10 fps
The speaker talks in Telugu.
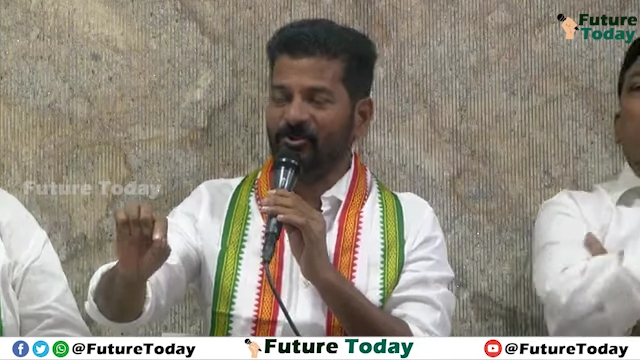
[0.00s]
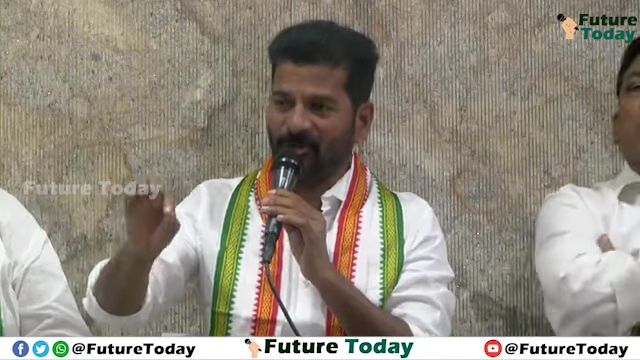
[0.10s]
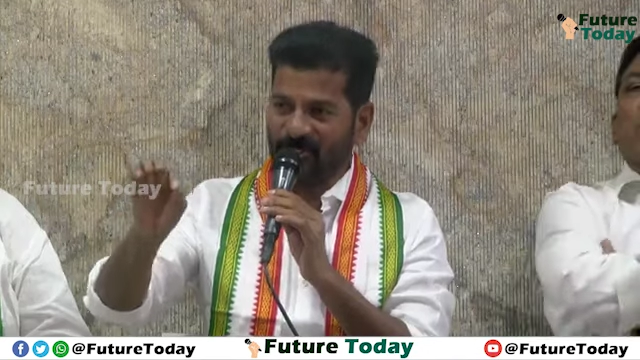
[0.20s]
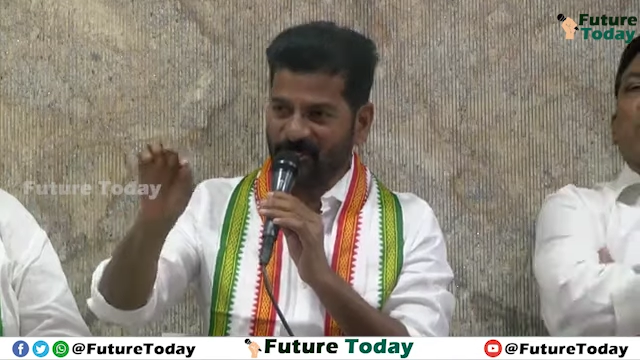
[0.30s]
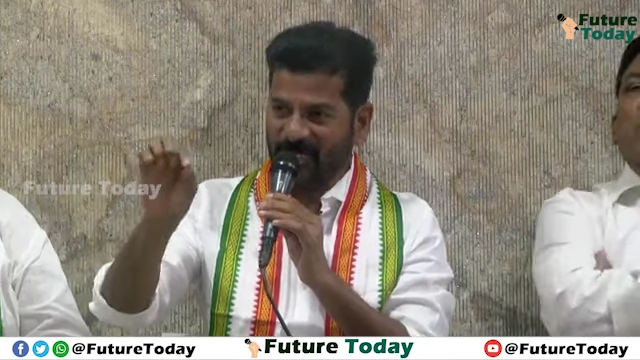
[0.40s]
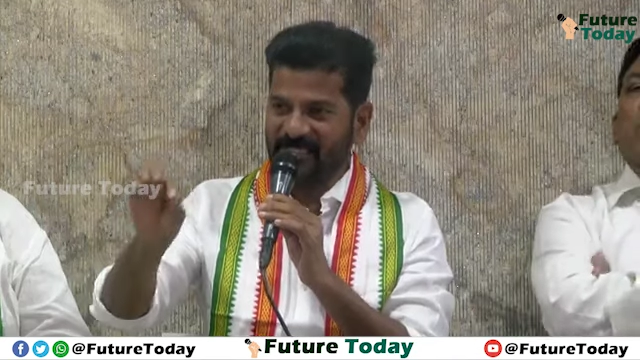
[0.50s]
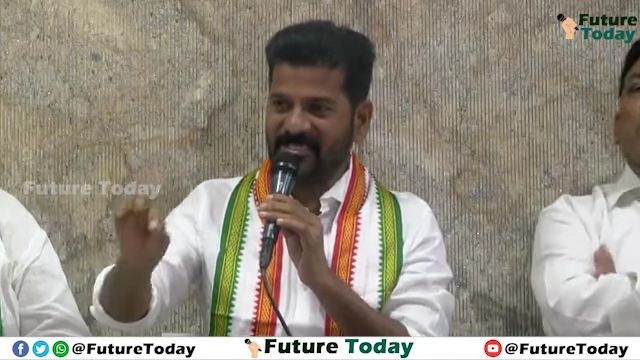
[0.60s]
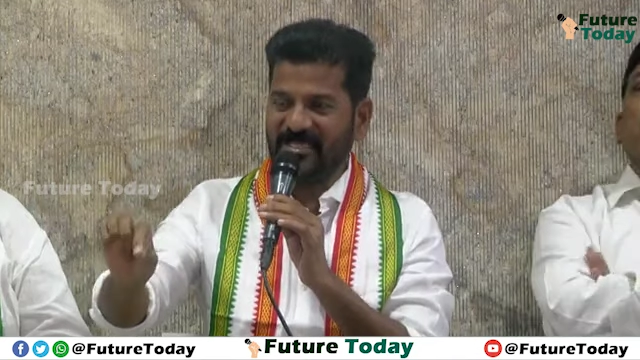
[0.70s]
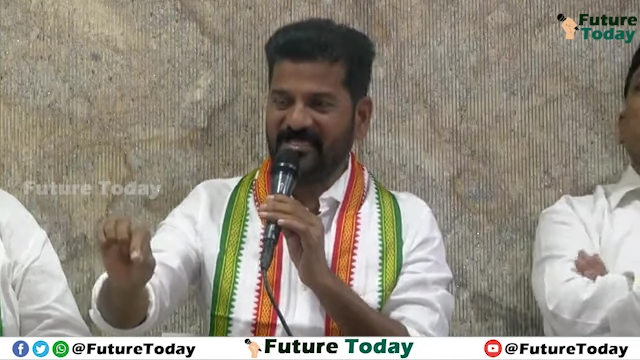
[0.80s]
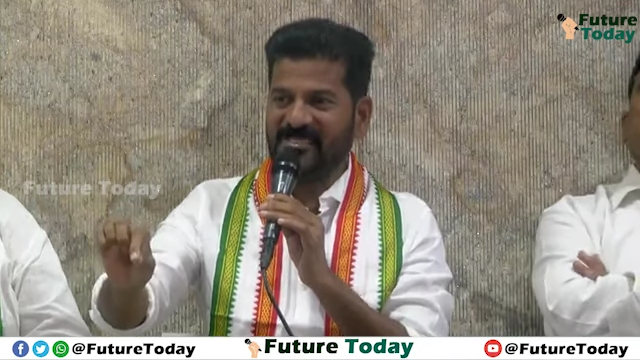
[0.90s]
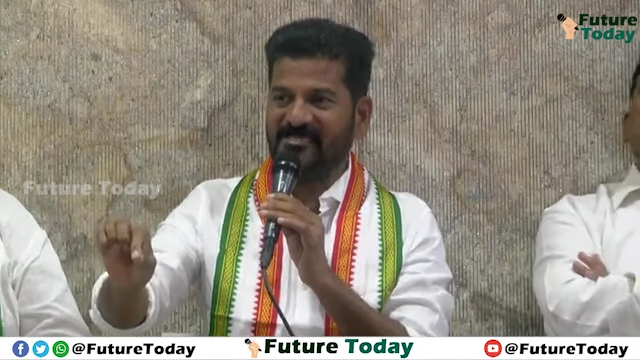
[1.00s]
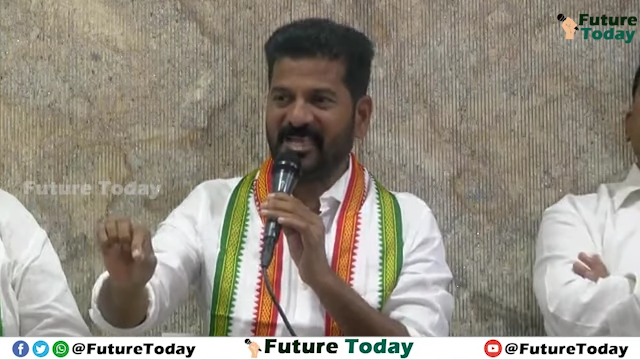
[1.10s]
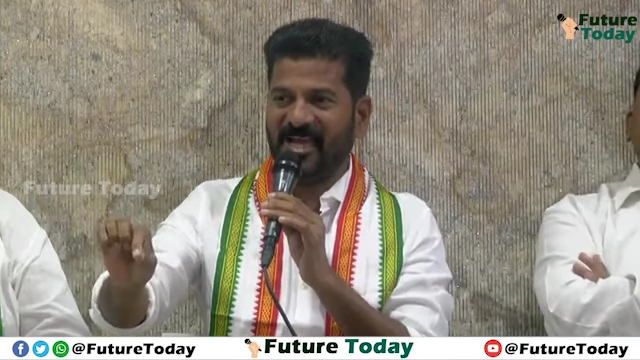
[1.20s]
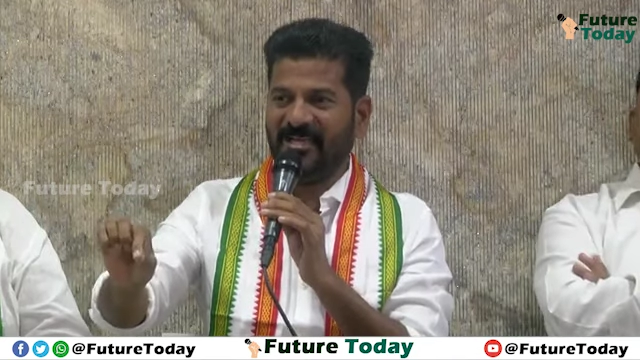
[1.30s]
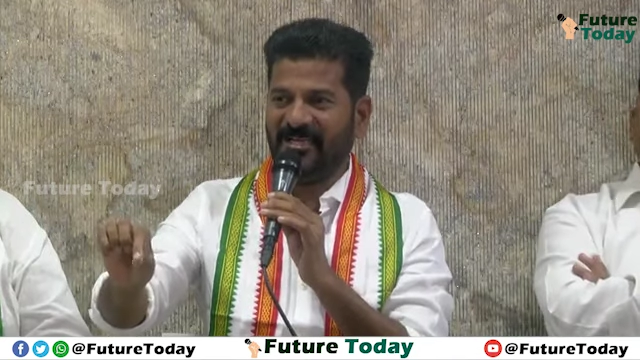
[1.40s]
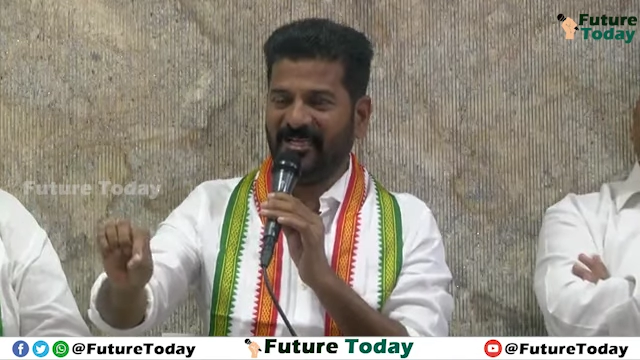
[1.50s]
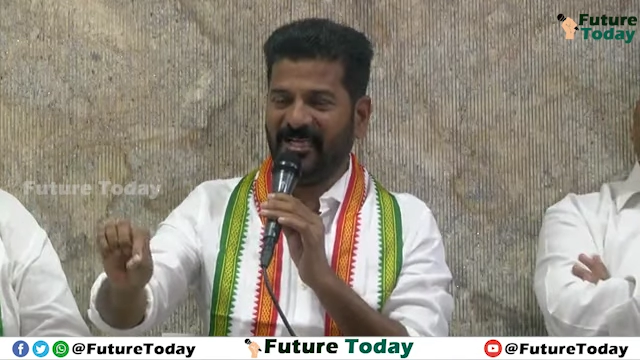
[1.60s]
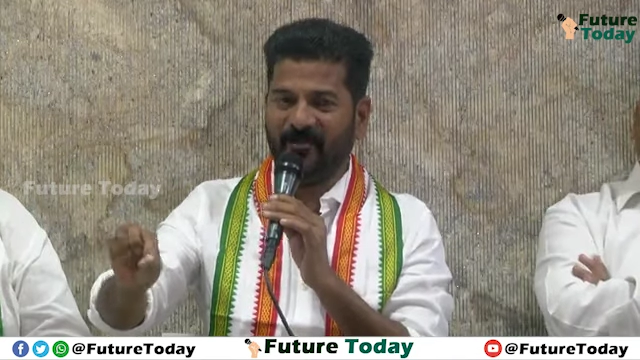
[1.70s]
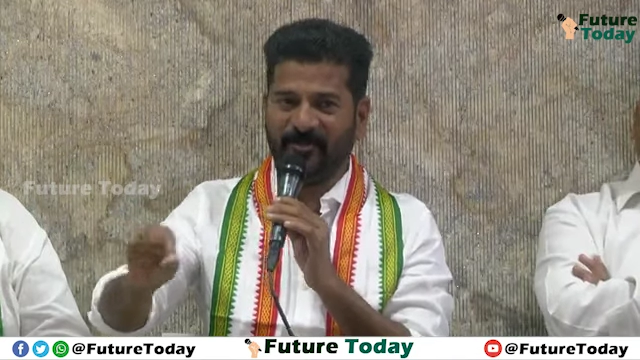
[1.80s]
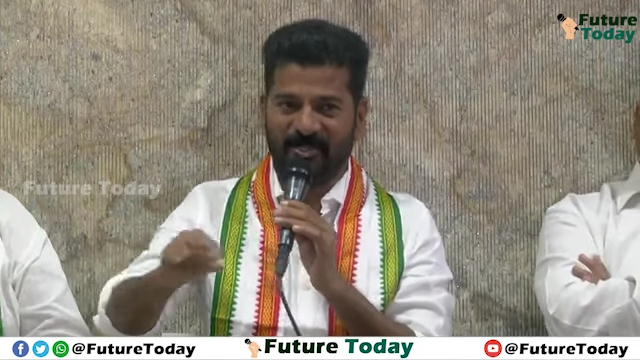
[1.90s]
దోషులను శిక్షించాలి
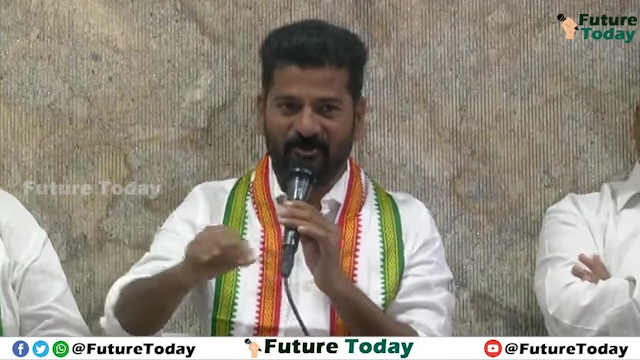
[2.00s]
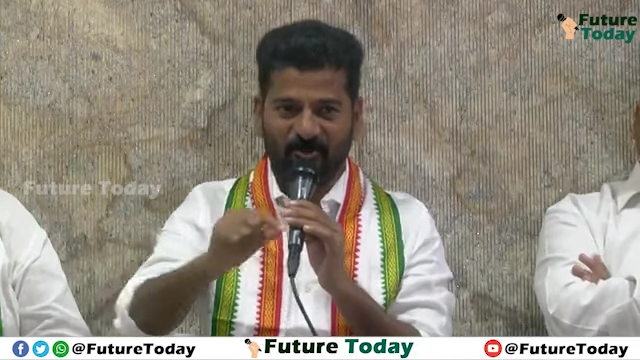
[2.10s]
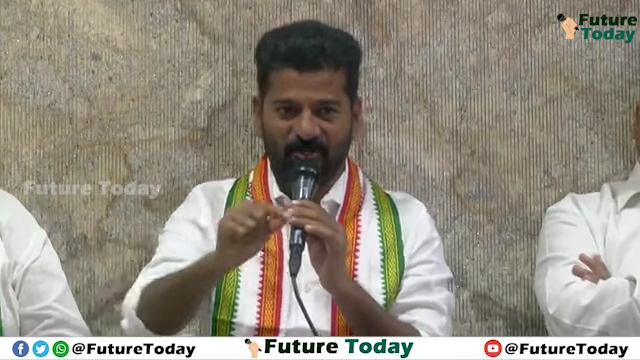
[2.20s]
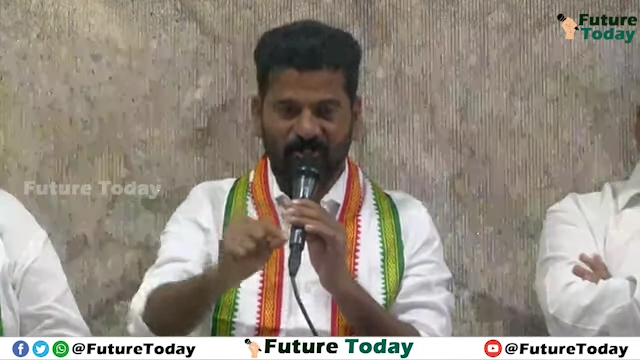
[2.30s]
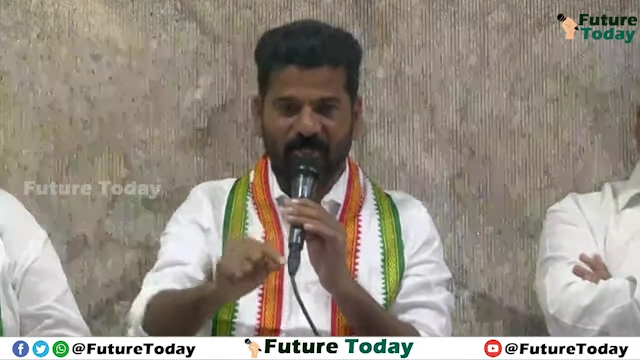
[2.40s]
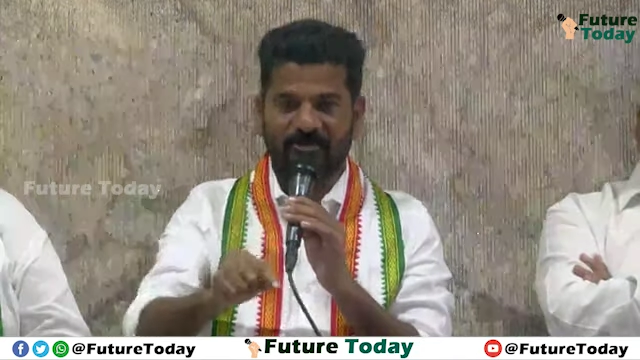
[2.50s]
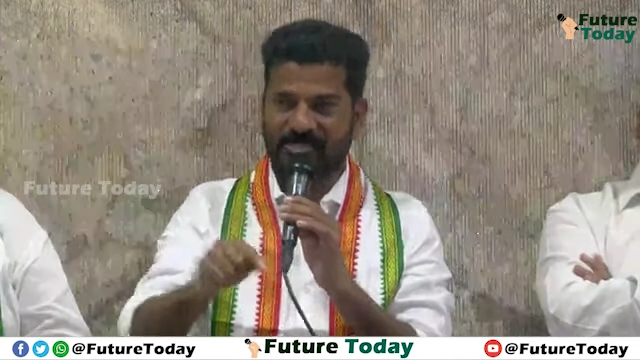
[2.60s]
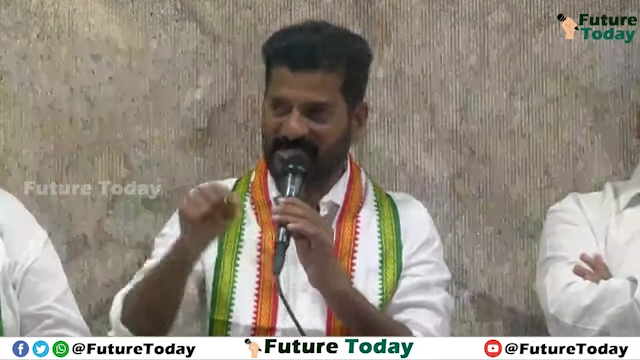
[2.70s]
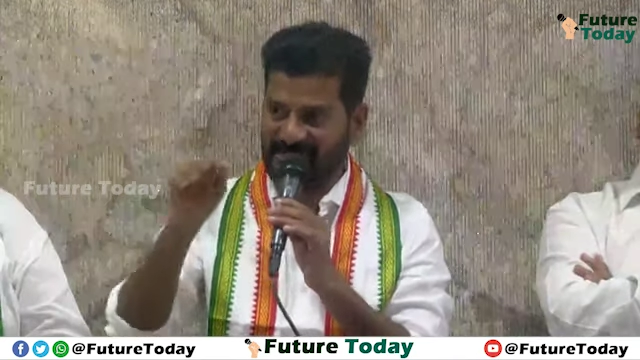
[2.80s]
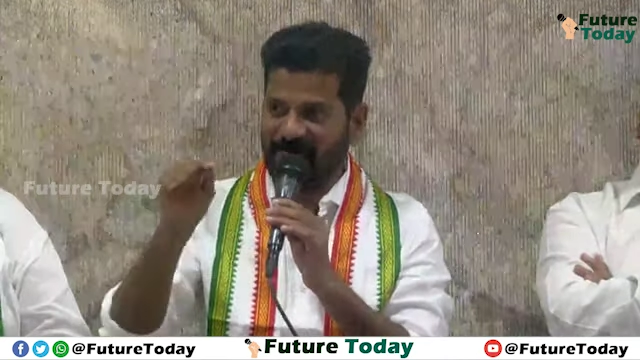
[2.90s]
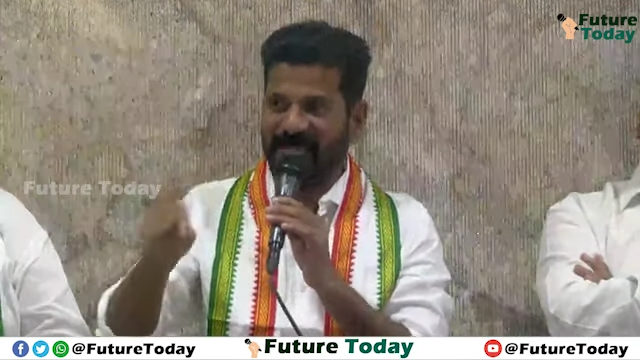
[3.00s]
లేకపోతే దోషులకు శిక్ష